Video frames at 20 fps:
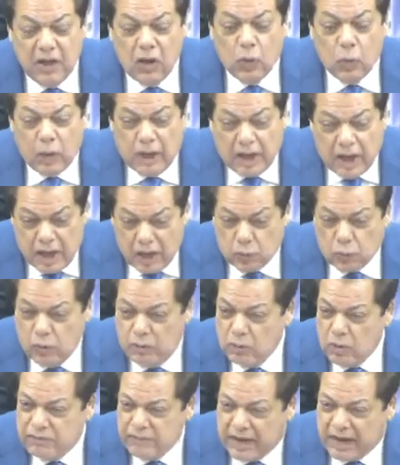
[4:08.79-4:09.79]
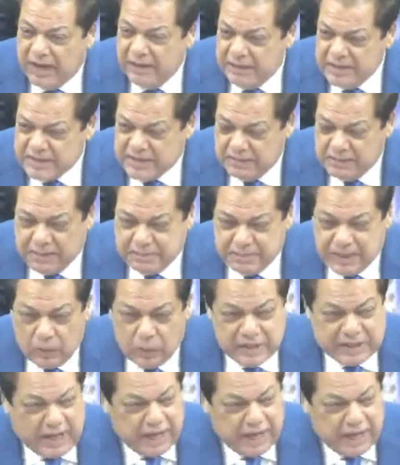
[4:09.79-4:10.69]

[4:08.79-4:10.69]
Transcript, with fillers: وانا ارجو الموافقه على حسن المبدا واذا